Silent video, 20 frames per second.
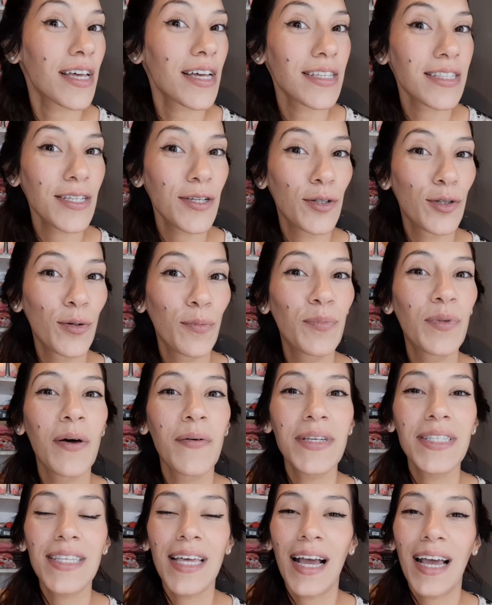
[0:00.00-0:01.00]
así YouTube te
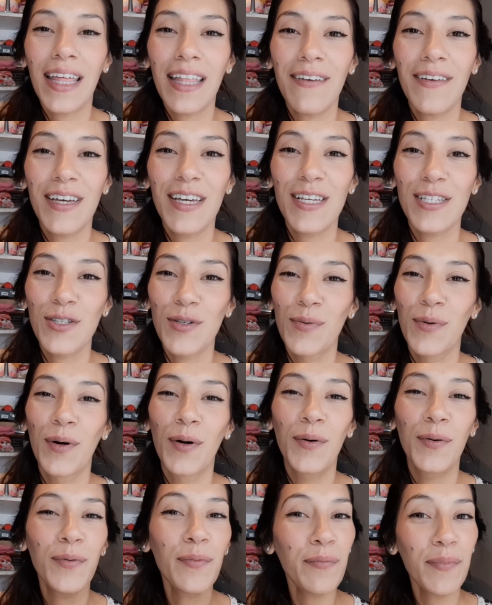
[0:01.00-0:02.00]
avisa cada vez que subo
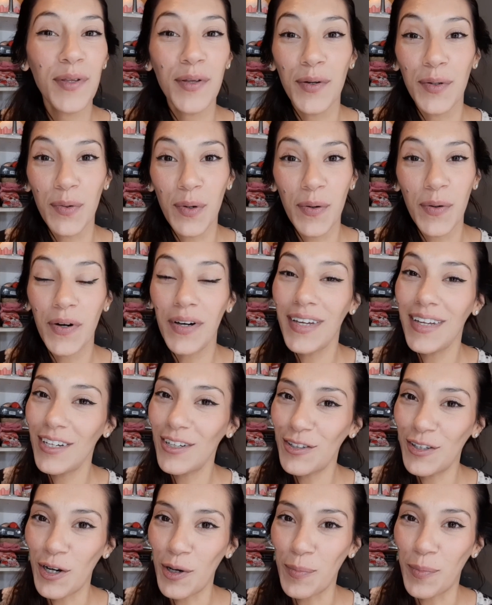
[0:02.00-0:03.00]
un video nuevo y
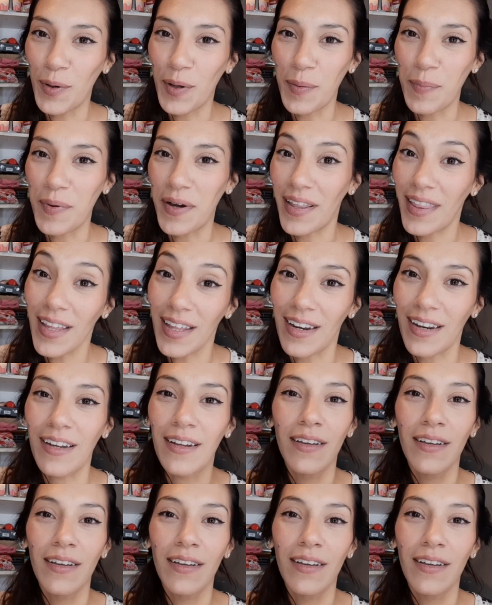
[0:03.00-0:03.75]
no te lo puedes perder.